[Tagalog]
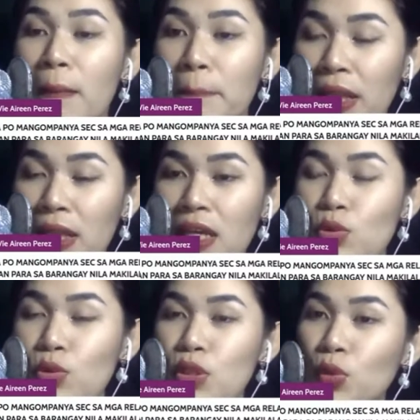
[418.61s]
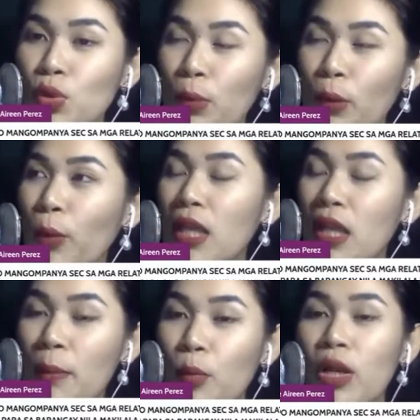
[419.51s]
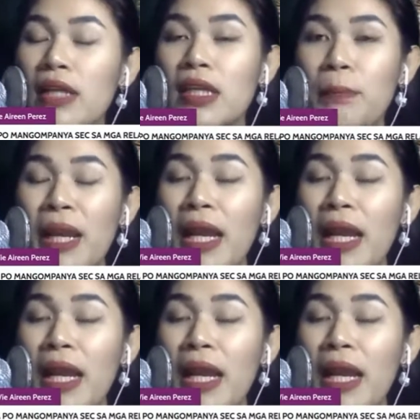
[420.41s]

kampanya. So siguro po pwede lang po natin